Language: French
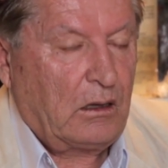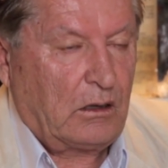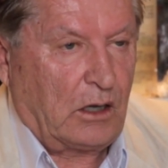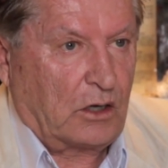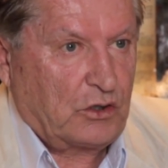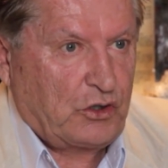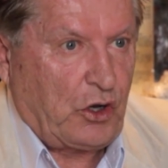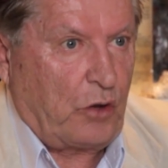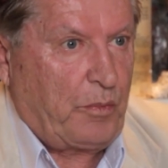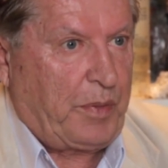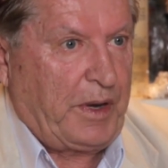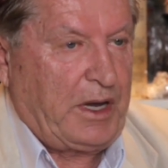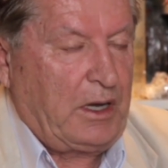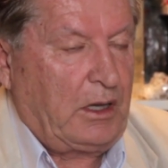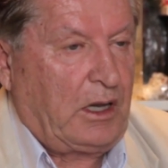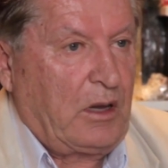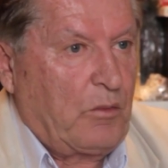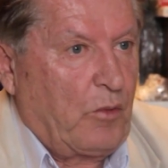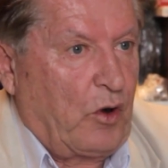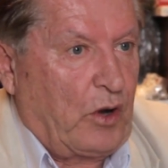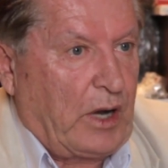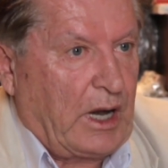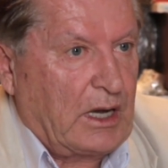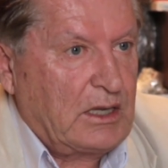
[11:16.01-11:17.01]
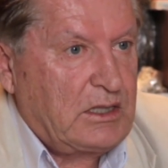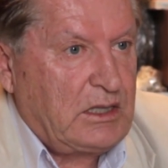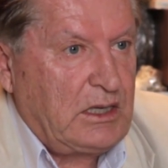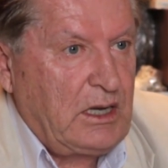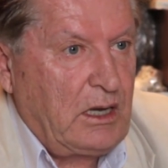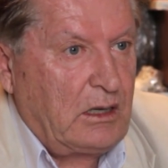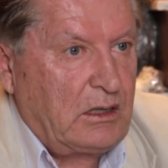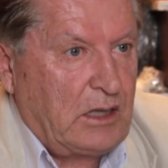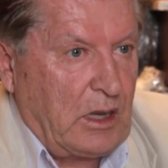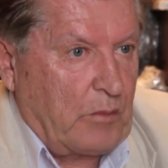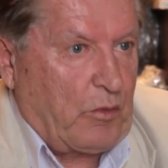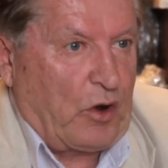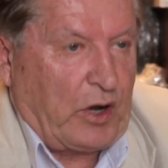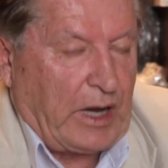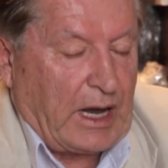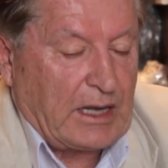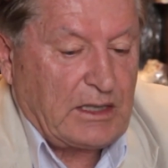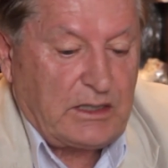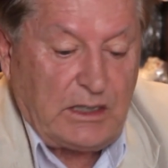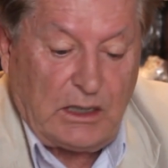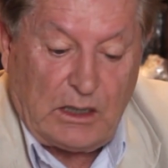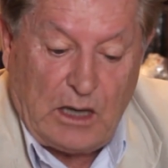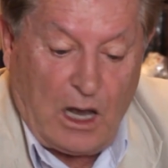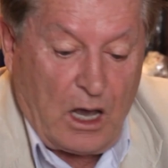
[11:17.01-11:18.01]
dans un pays
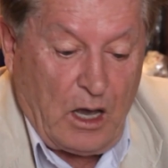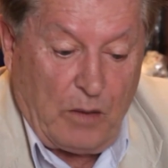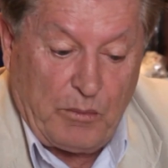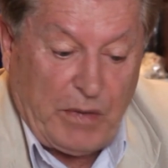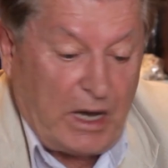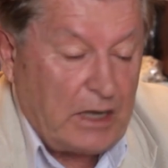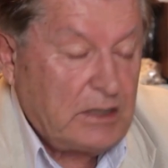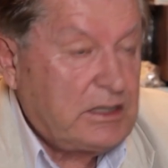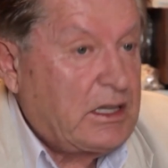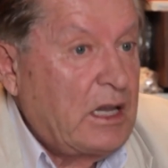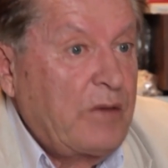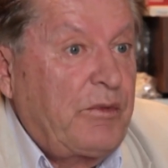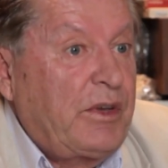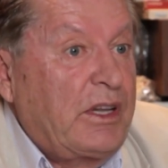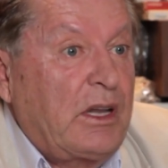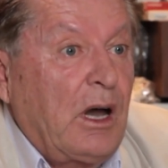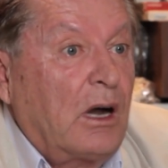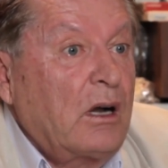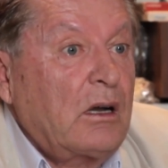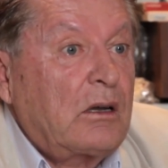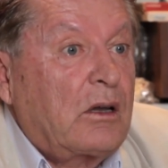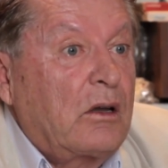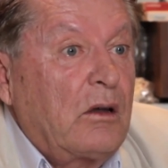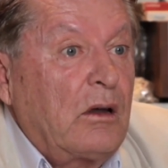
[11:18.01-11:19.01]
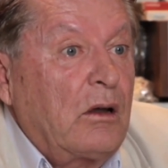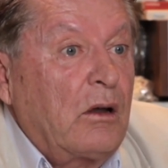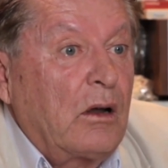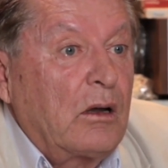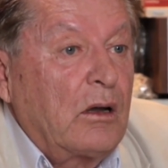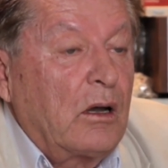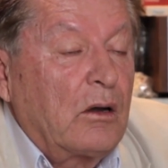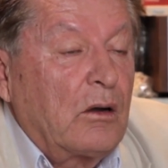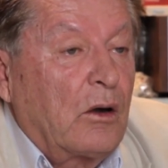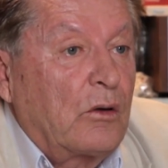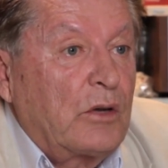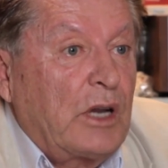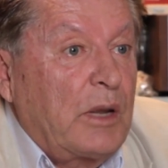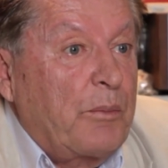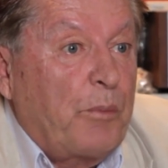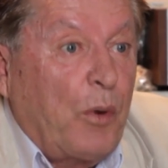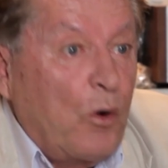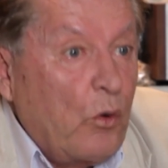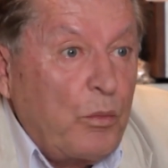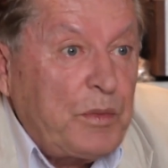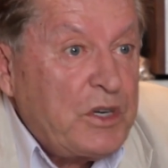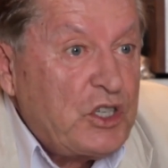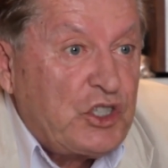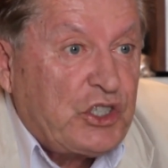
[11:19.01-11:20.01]
démocratique, bien c'est évident qu'on euh, n'est
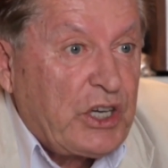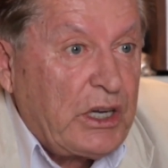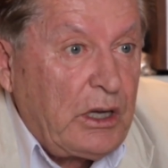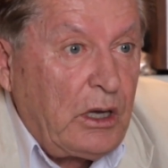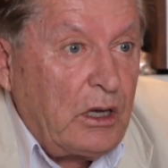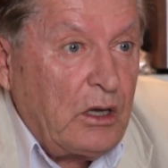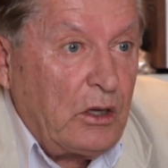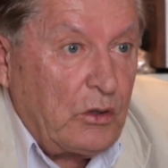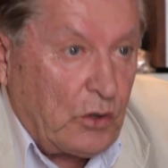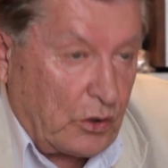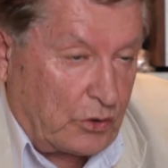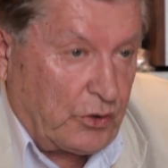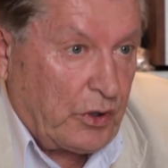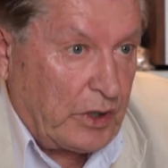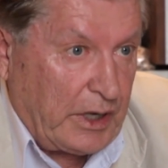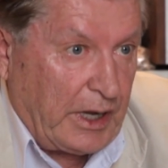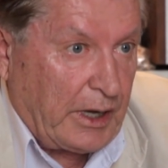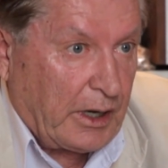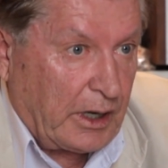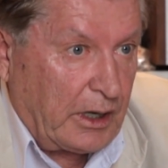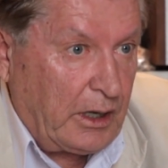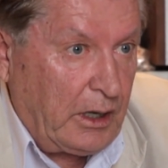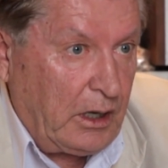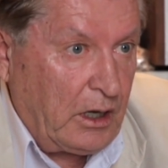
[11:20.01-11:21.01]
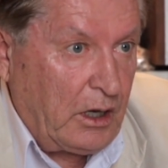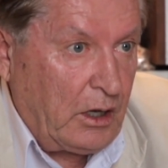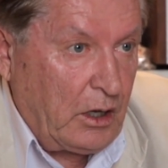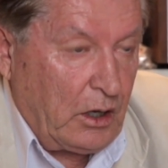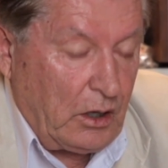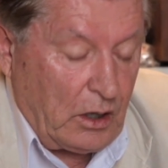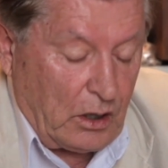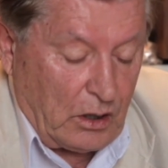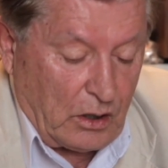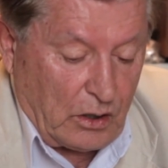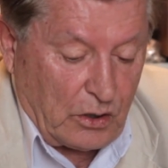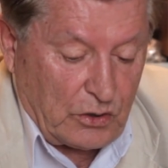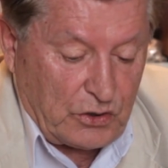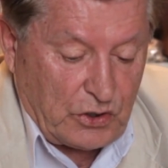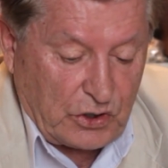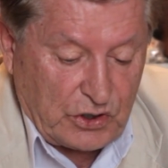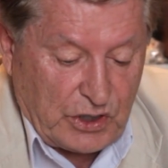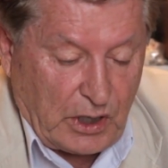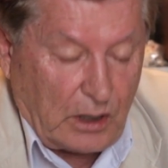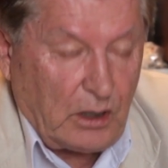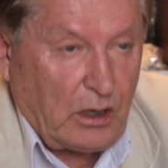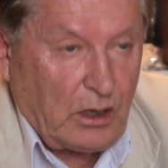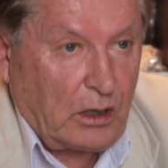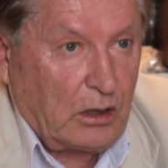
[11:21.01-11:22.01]
pas obligé de tolérer euh, ce
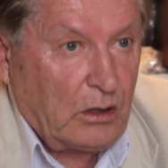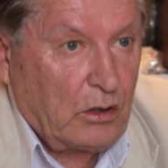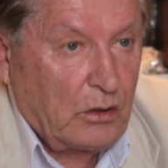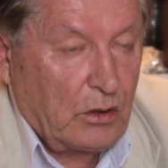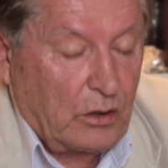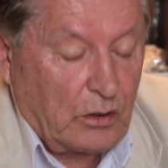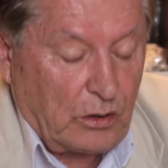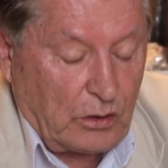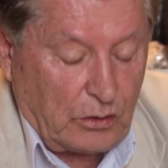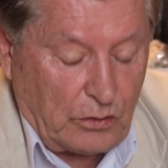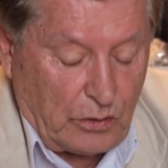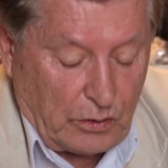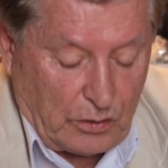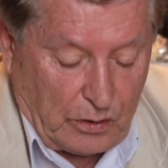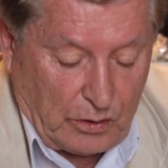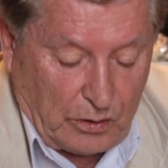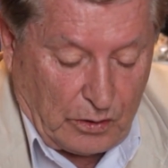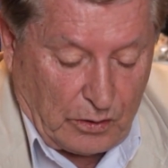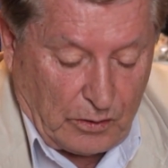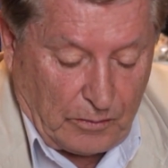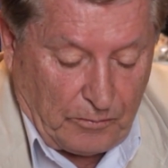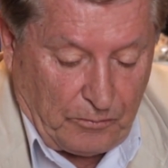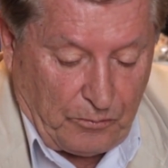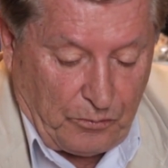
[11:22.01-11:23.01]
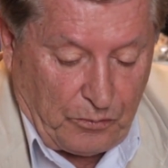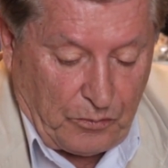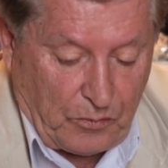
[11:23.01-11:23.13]
genre euh, de,